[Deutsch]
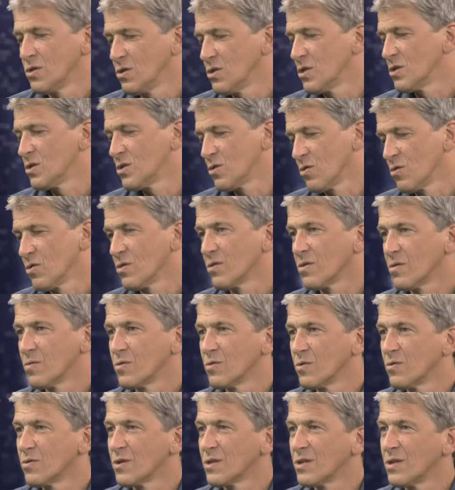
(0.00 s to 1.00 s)
sind jetzt doch
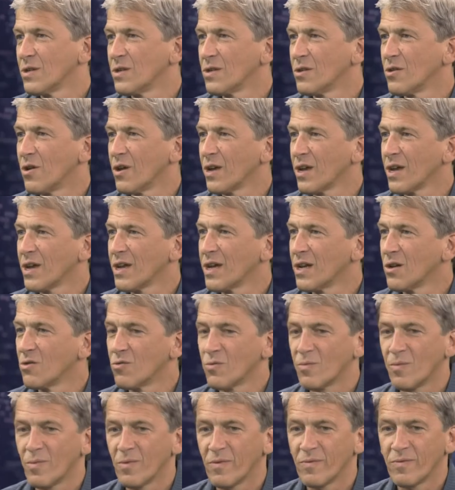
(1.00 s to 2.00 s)
durch die neue
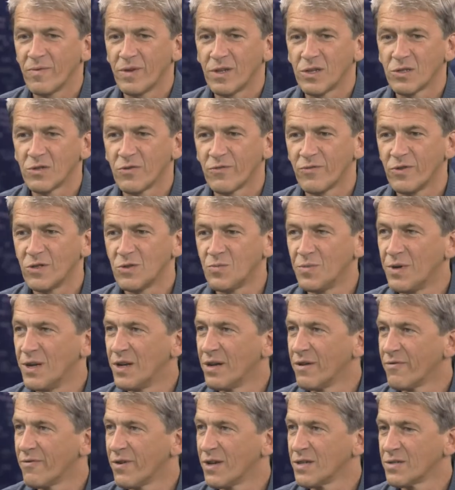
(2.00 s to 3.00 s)
Regelung wieder so viele
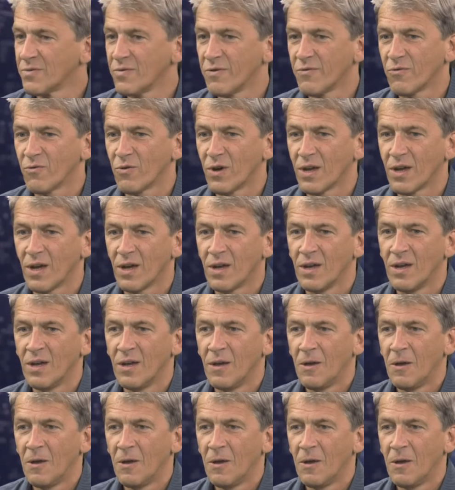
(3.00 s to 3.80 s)
Spiele, fast wie vorher.